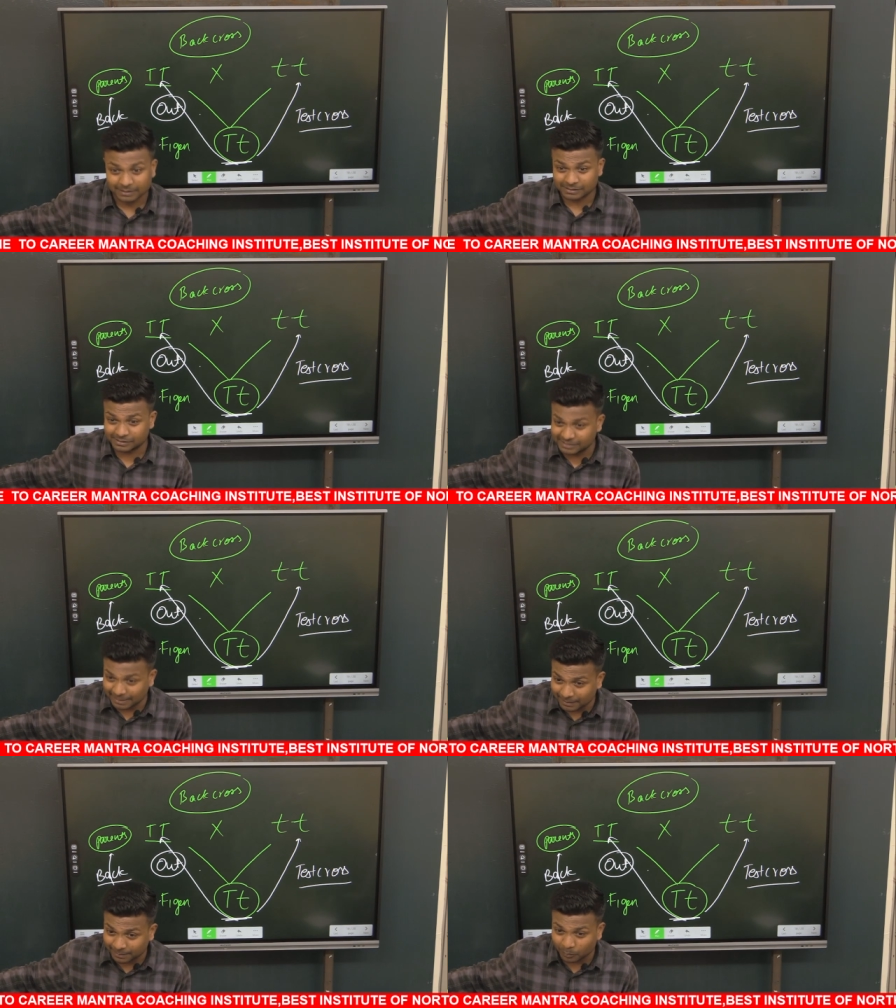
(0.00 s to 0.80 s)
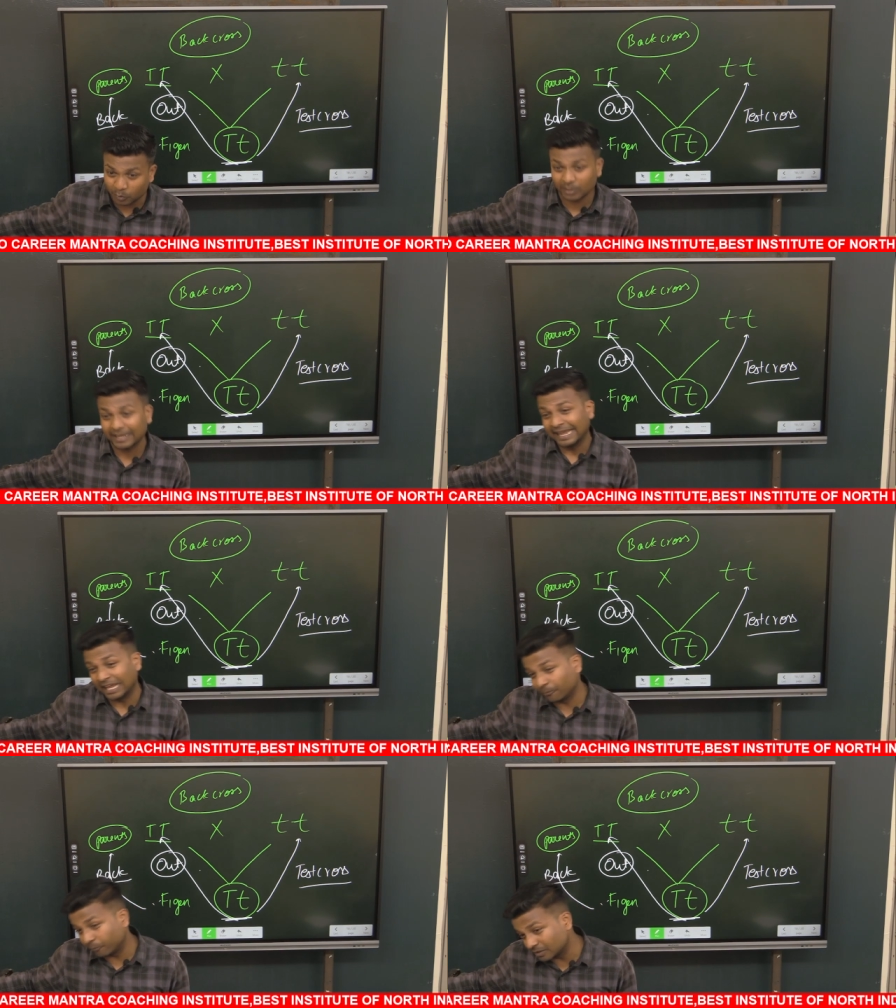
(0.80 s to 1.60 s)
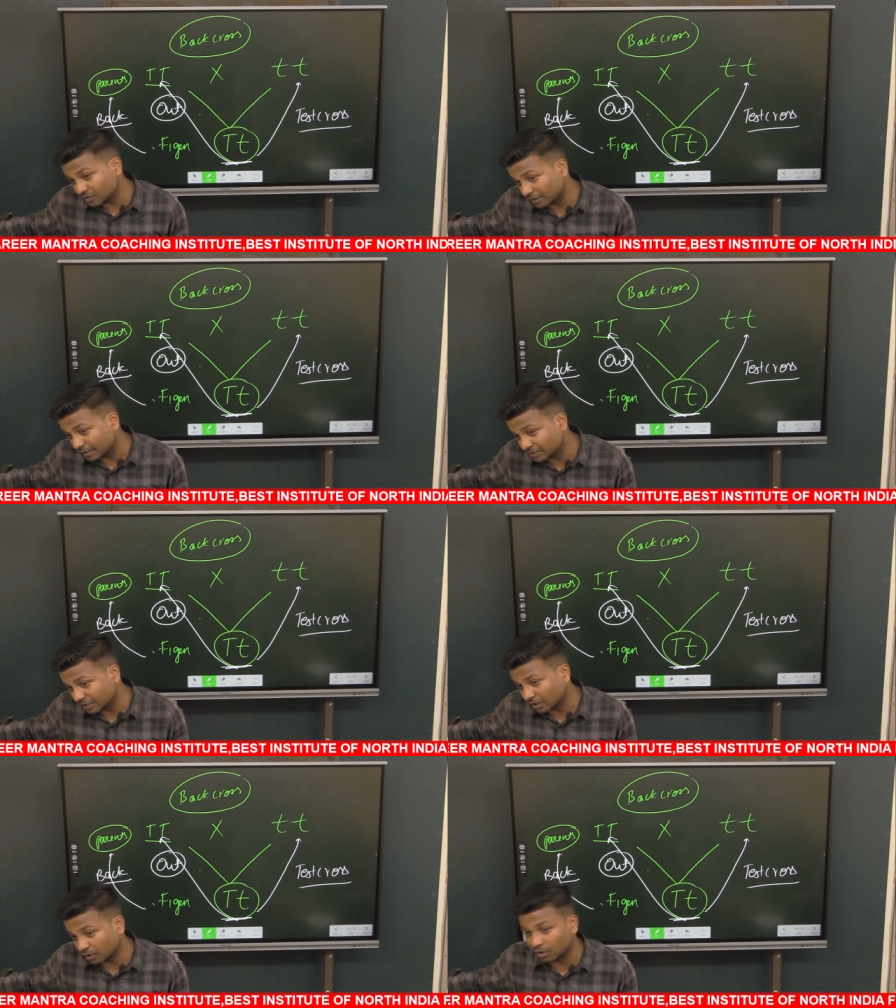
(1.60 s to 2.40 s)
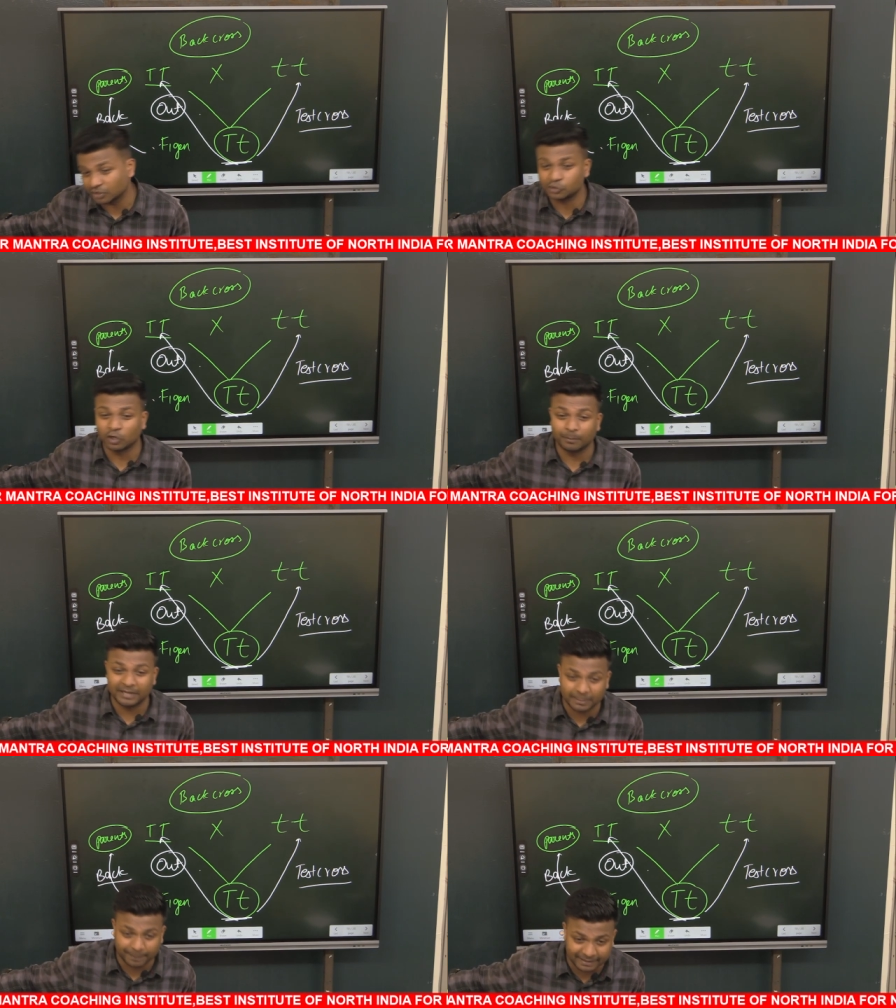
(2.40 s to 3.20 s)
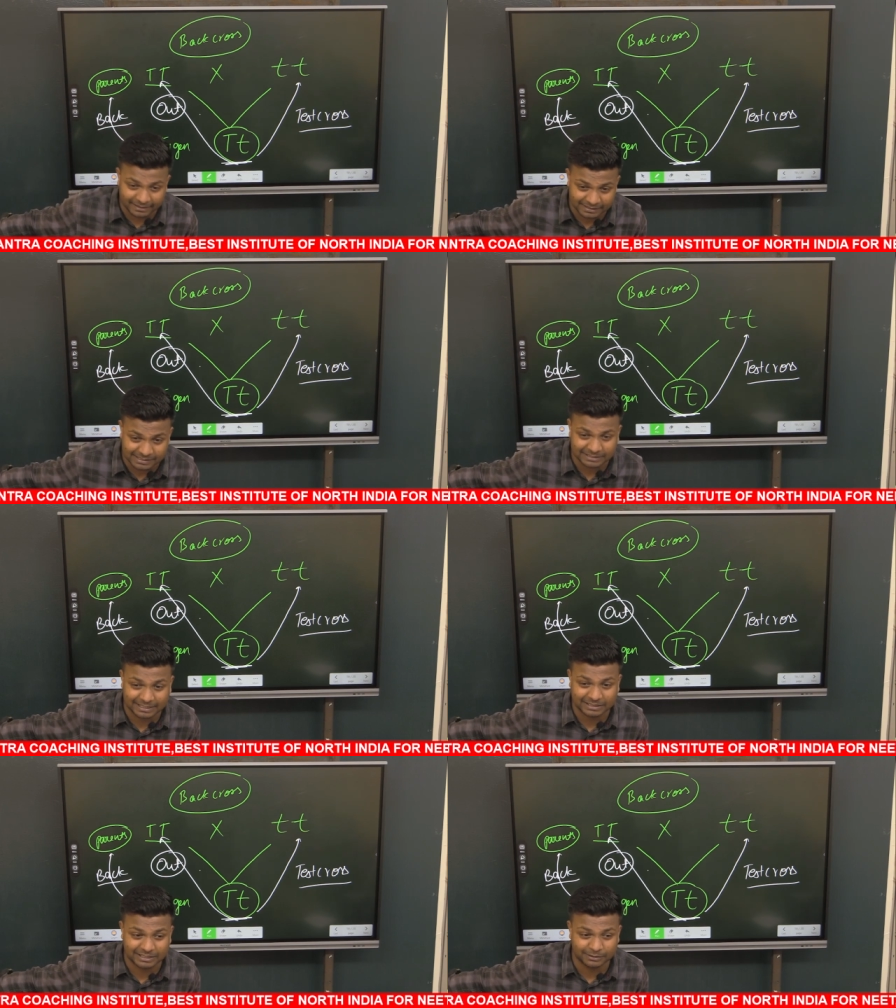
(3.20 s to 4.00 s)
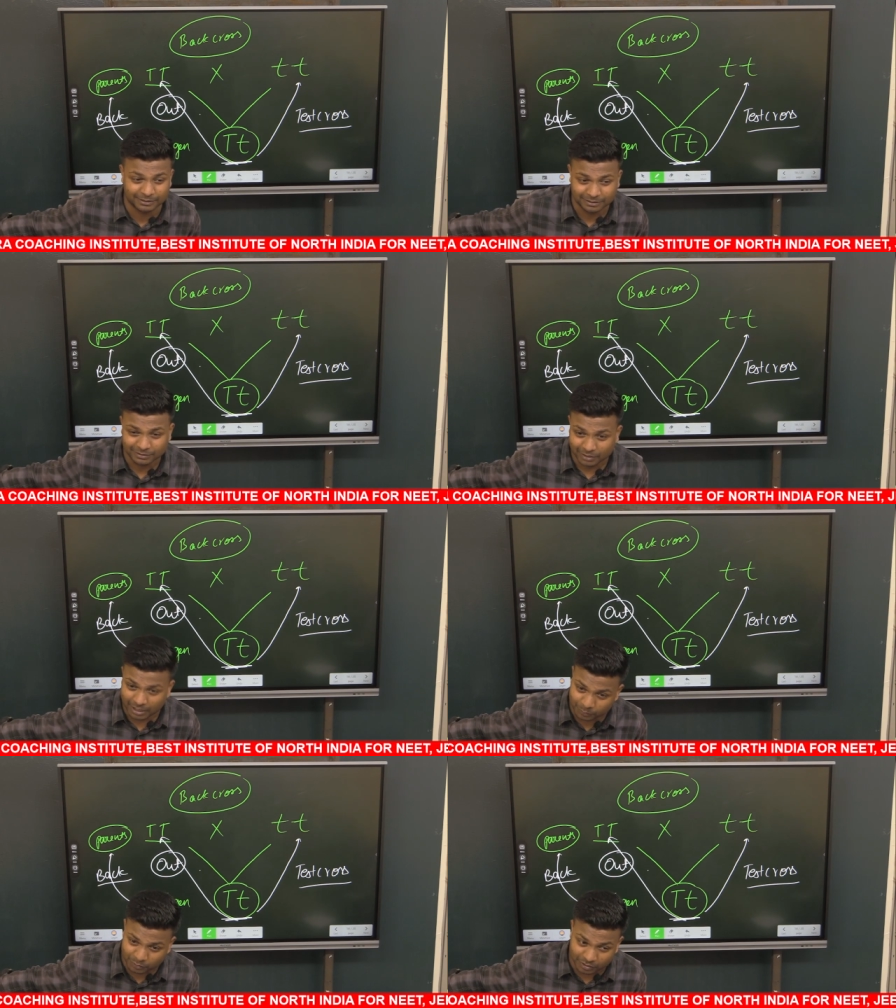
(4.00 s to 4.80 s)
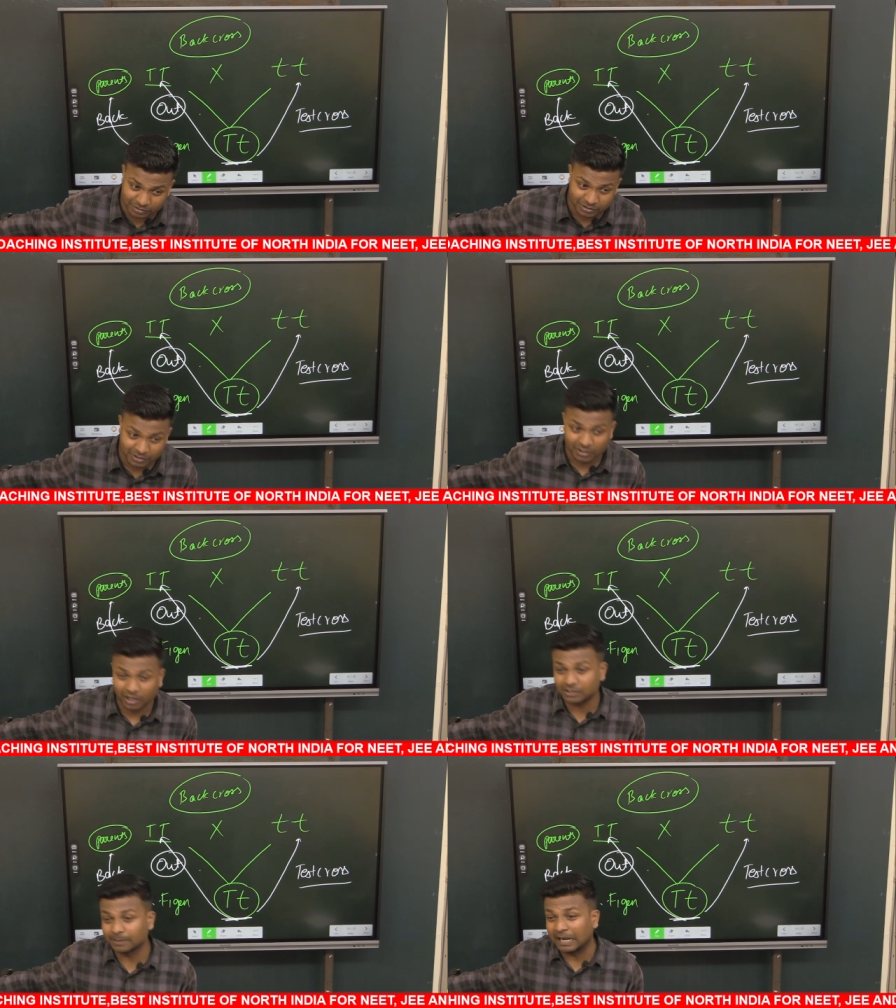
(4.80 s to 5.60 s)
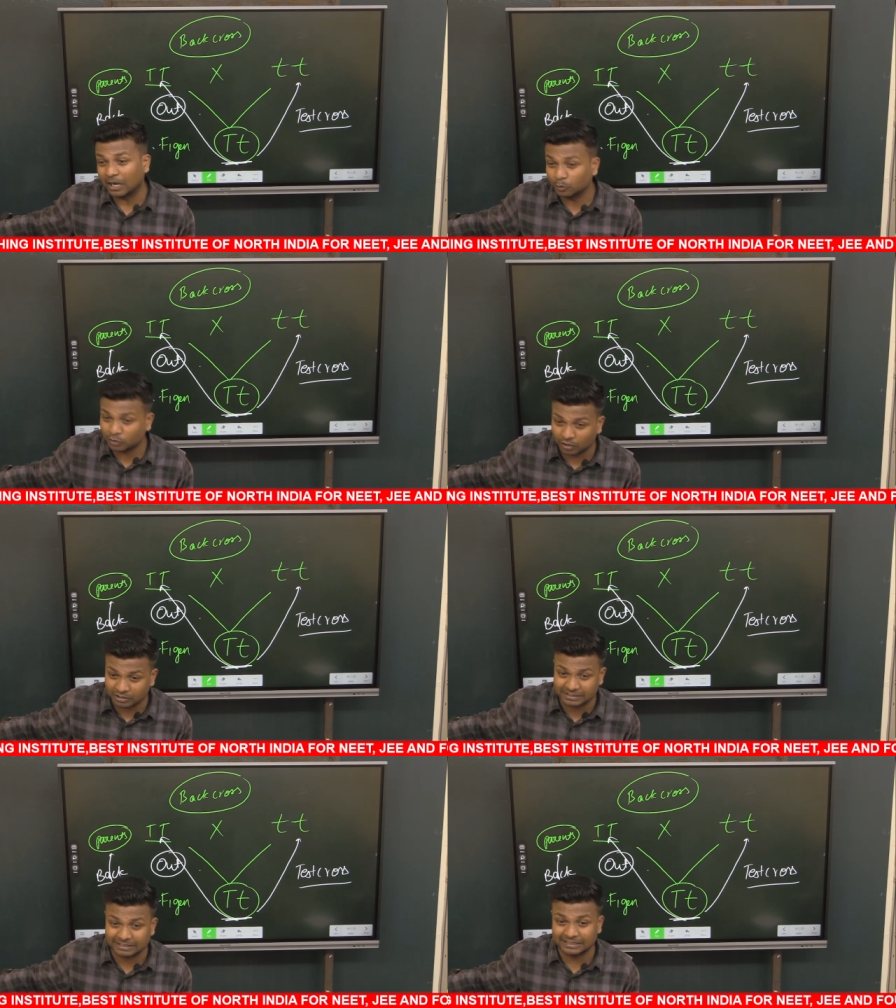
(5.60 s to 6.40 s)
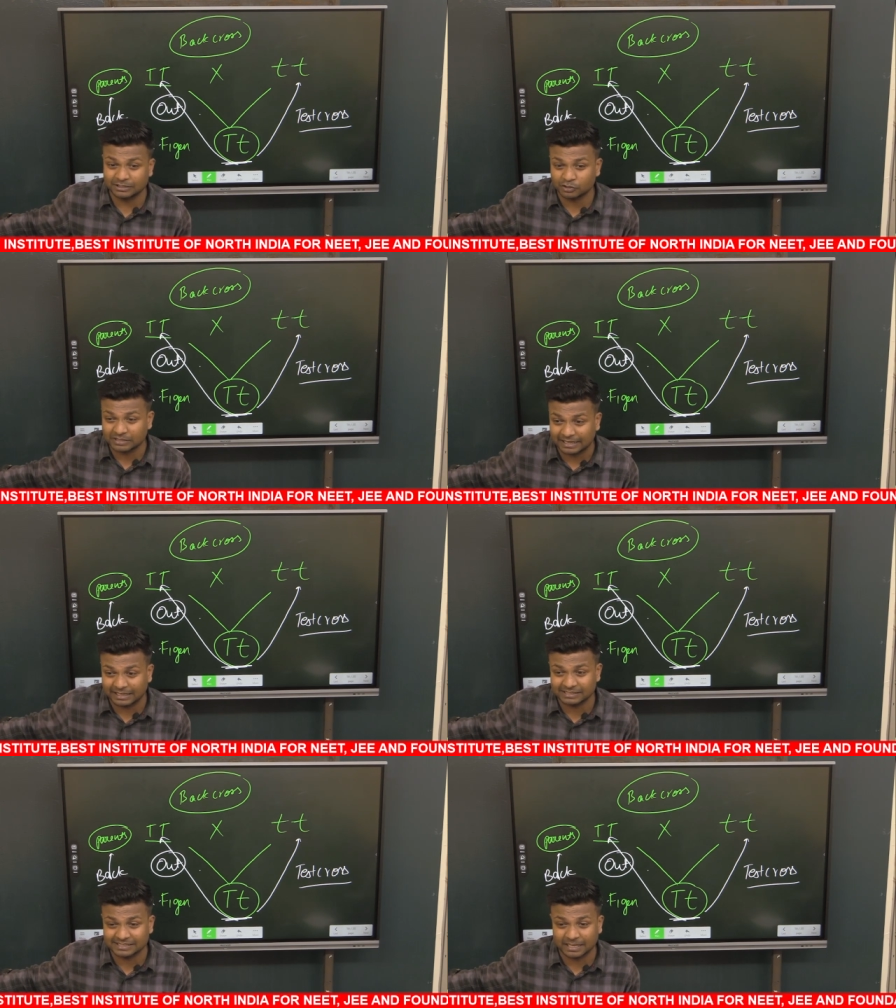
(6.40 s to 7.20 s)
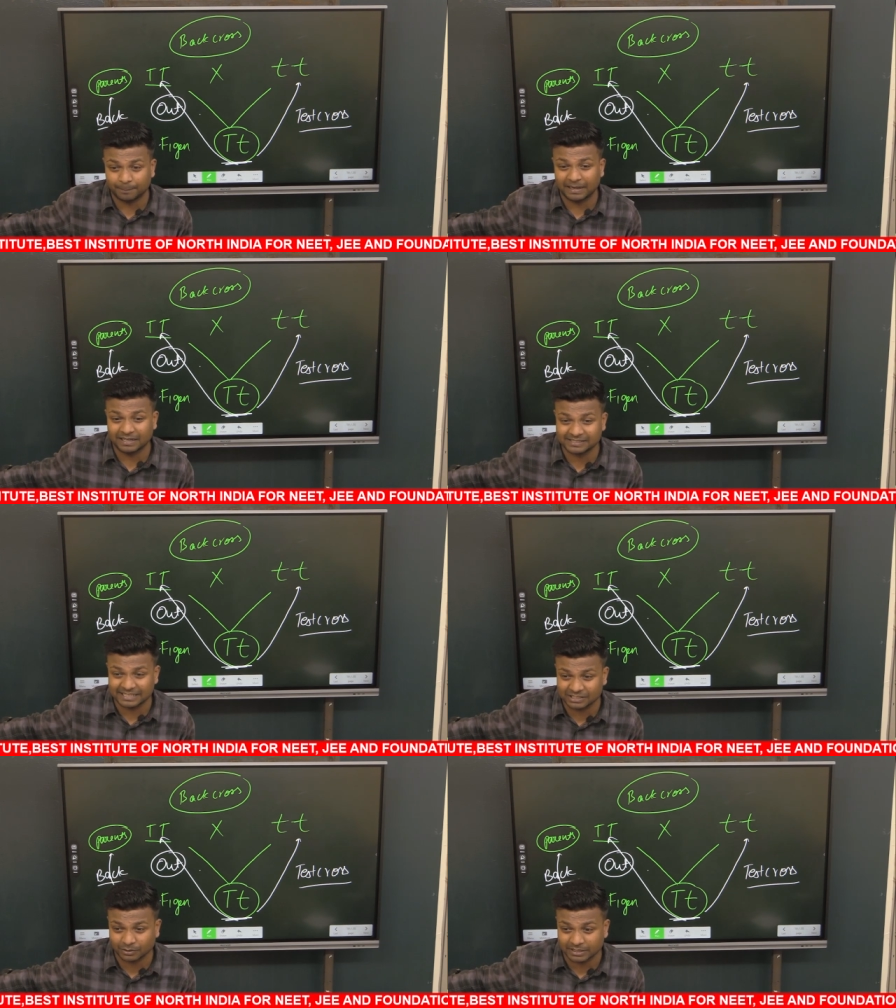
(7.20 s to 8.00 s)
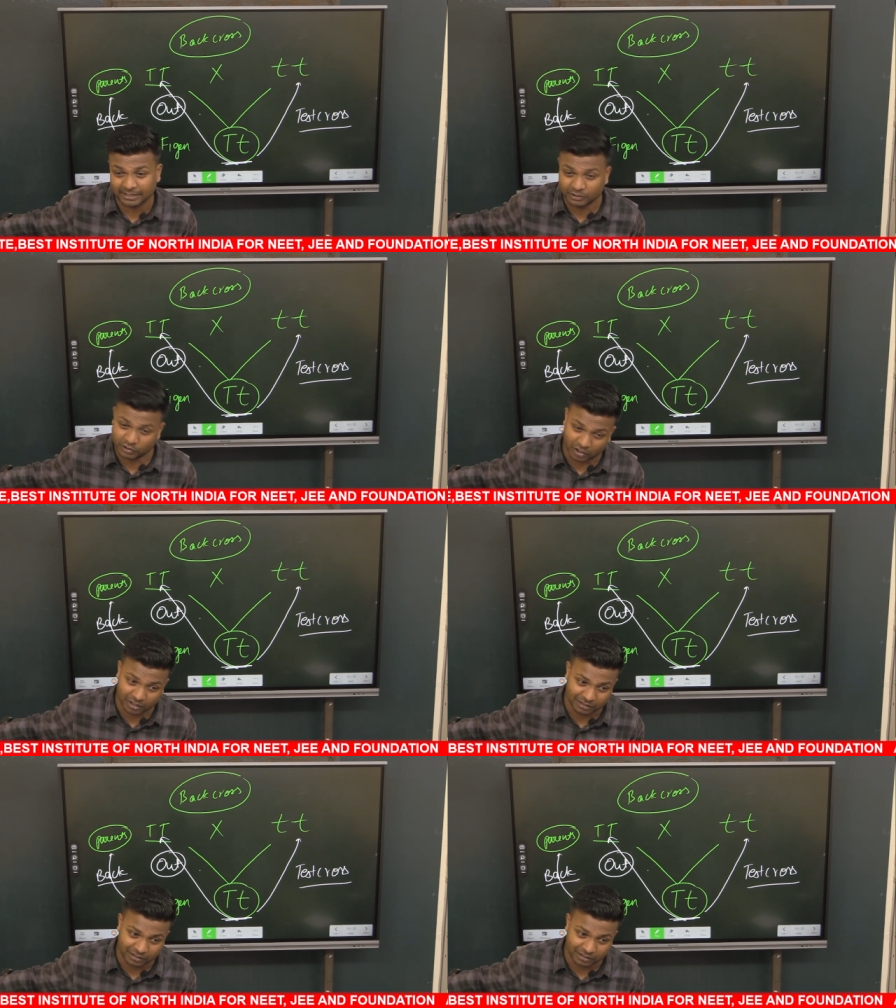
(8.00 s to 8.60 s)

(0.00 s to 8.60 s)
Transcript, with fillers: जब हम लोग F1 जनरेशन का क्रॉस डोमिनेंट पेरेंट के साथ कराते हैं तो आउट क्रॉस और जब आउट क्रॉस करते हैं तो सारे के सारे प्लांट्स कैसे होते हैं टॉल